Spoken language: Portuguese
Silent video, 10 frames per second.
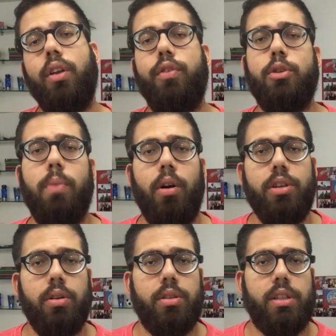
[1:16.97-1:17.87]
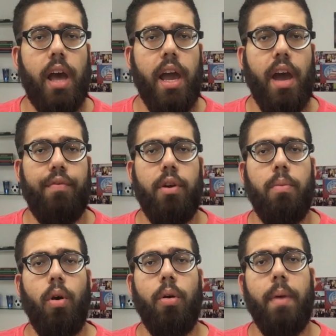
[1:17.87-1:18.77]
de futebol Diego Serri
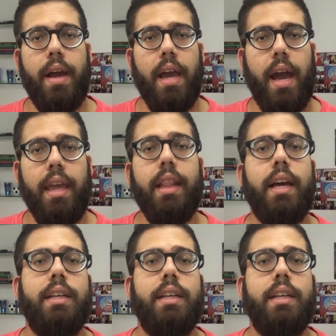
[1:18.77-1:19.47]
afirmou que o Bahia ainda